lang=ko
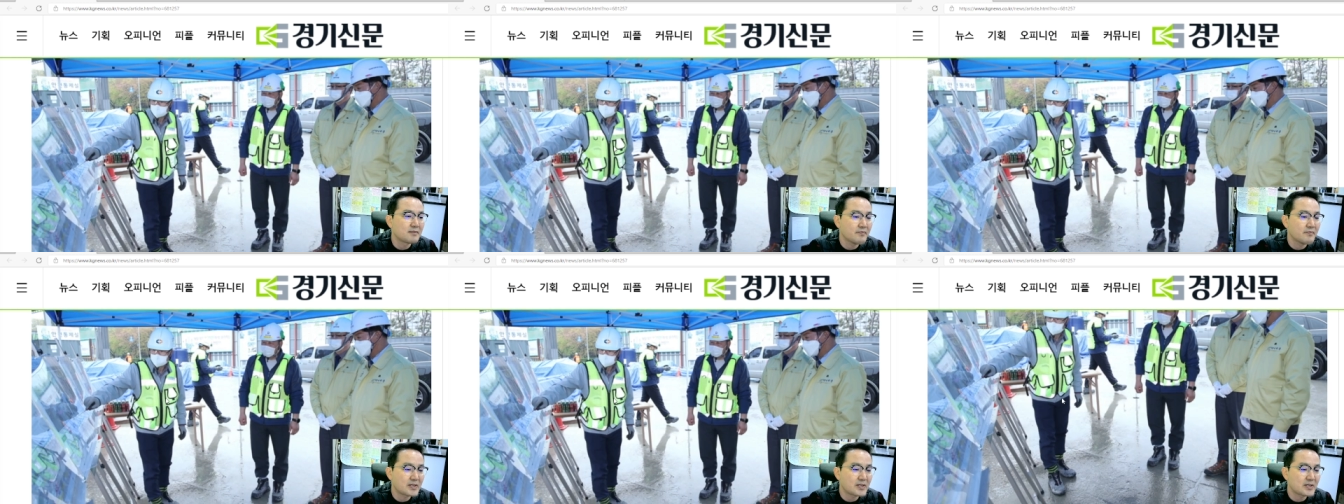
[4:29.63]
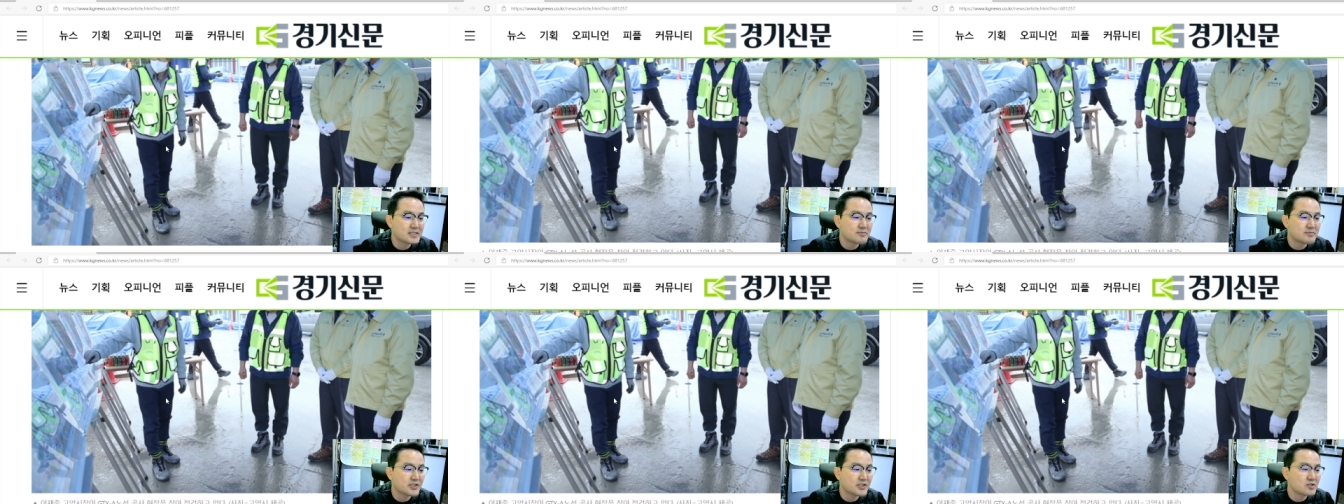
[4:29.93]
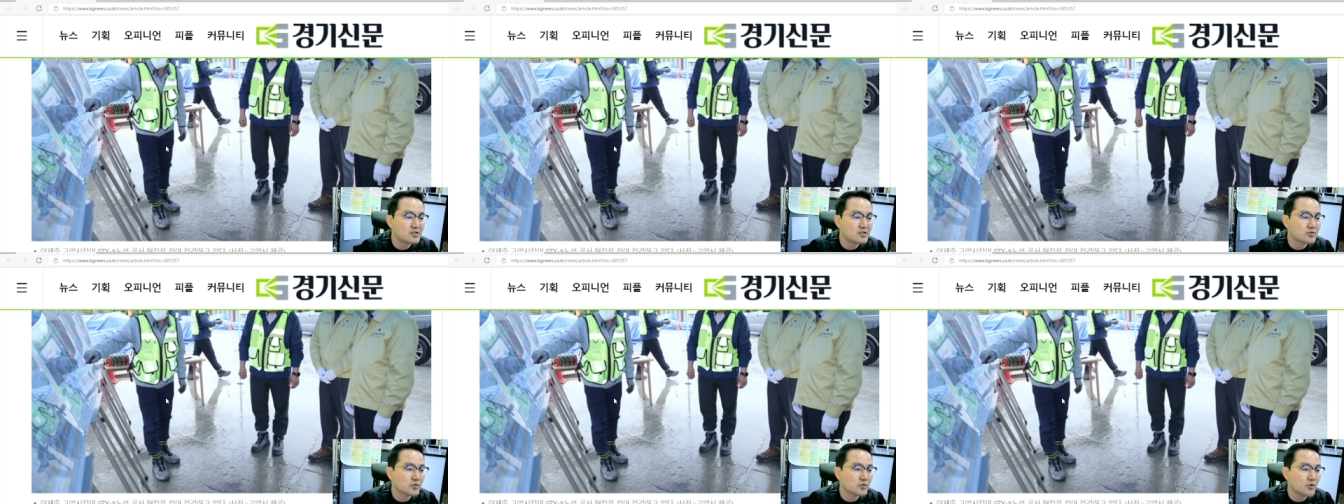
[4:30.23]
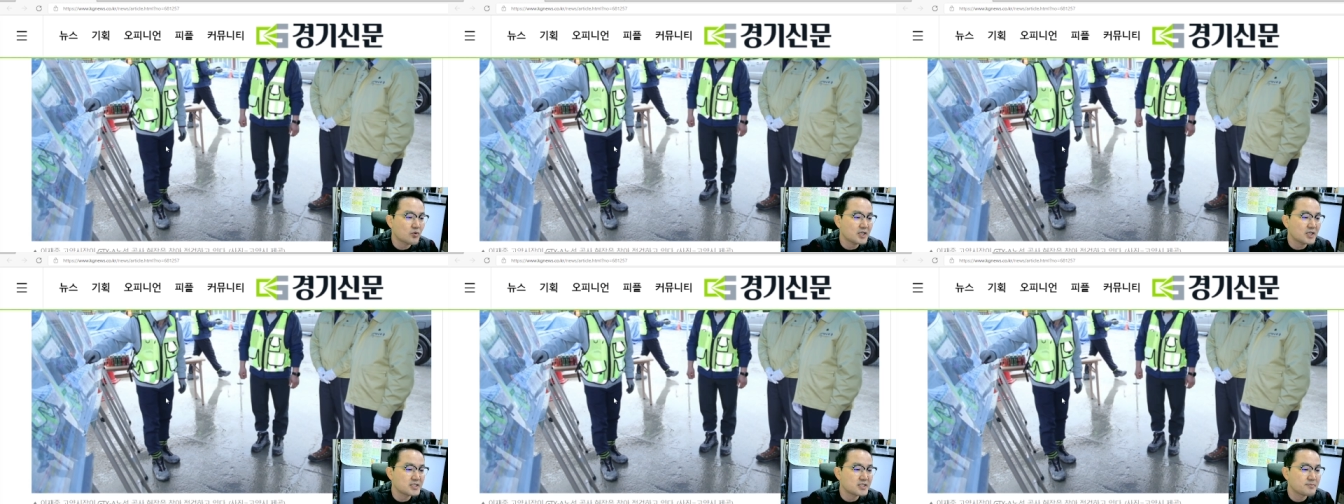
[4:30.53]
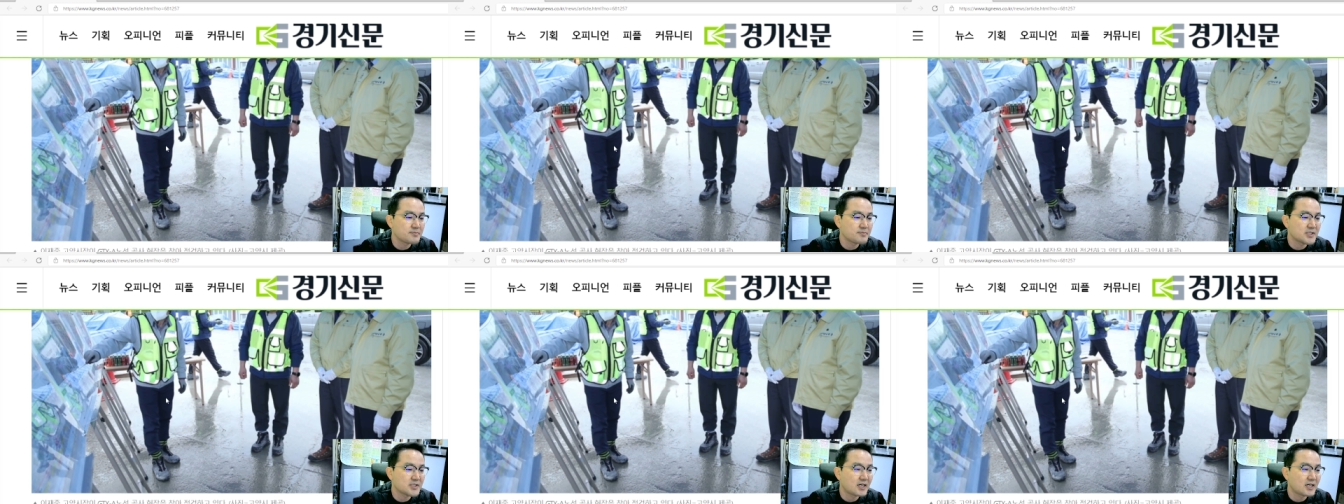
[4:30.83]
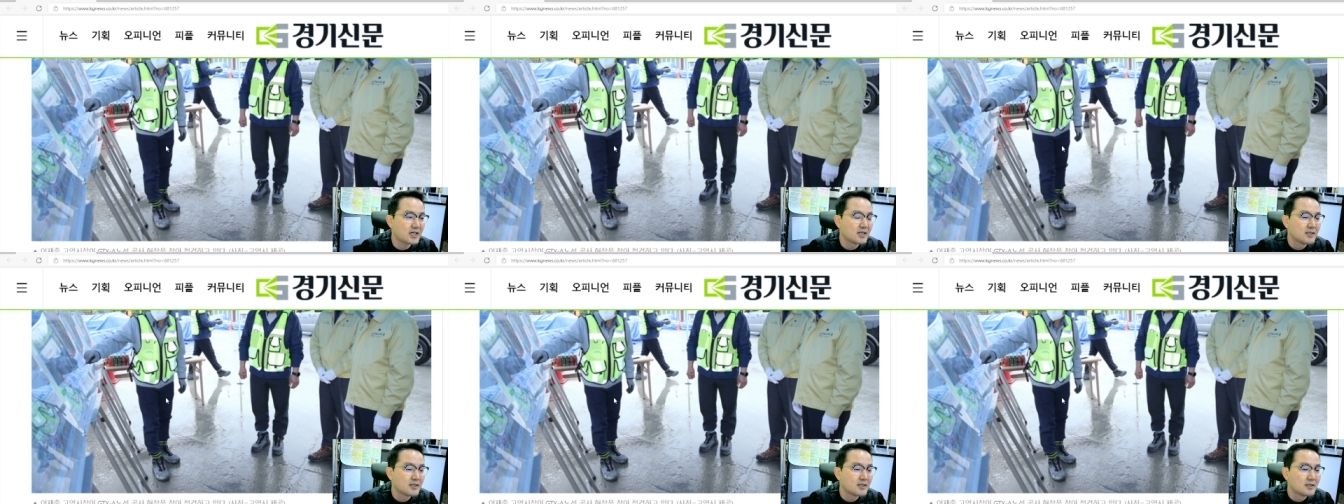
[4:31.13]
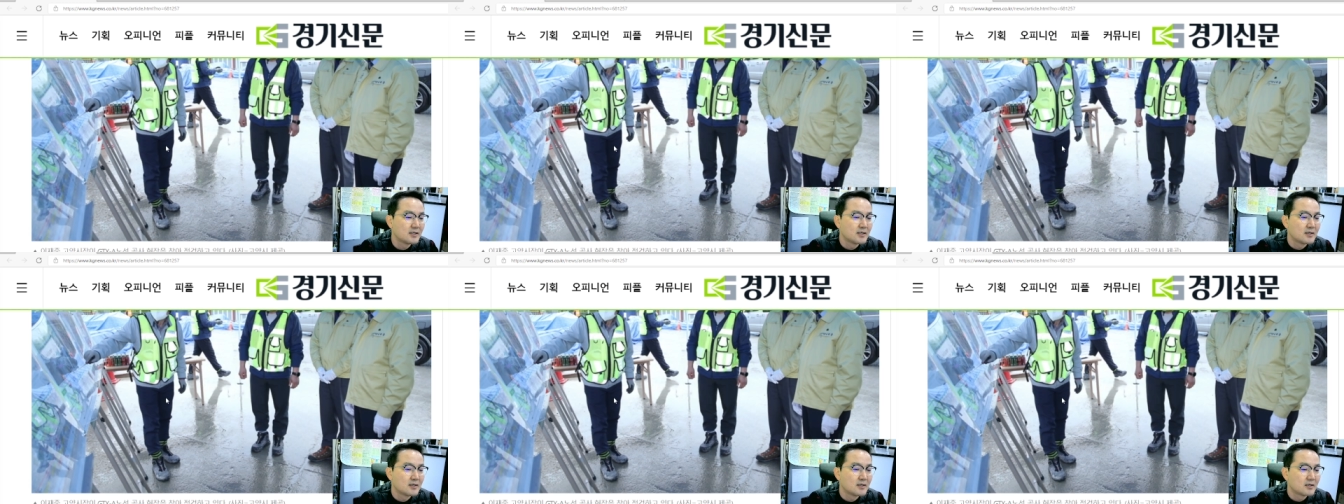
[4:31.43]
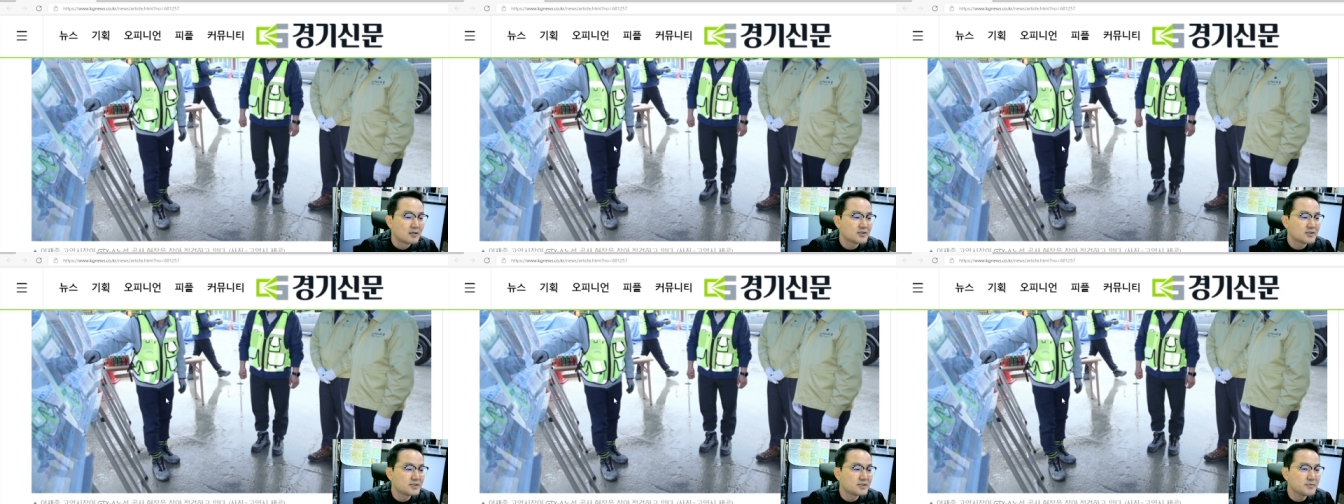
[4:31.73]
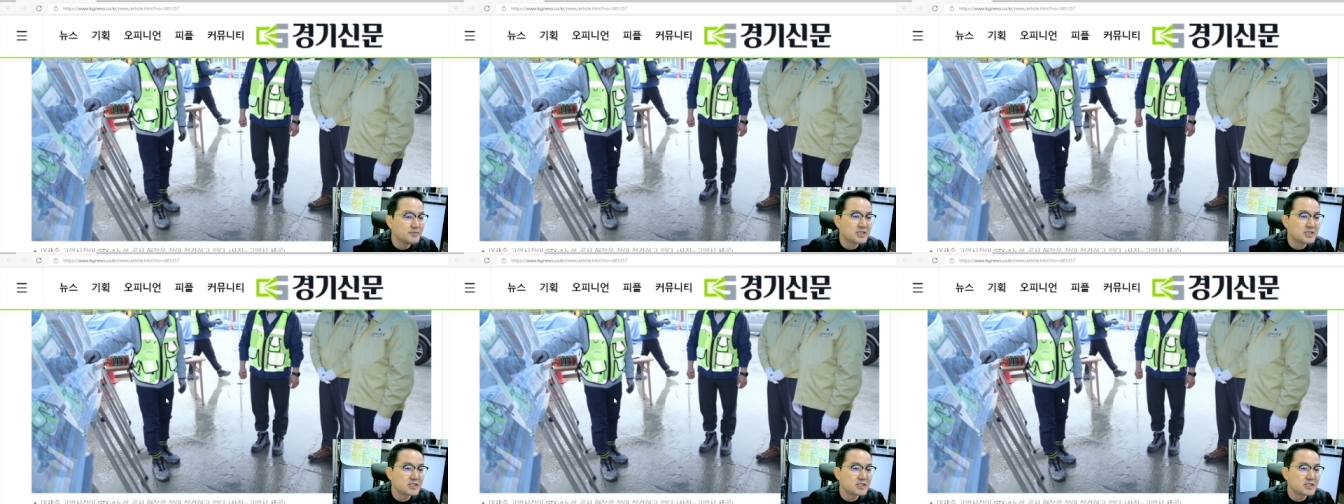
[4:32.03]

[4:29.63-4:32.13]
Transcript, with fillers: 말씀을 드릴 수 있도록 하겠습니다. 지금 이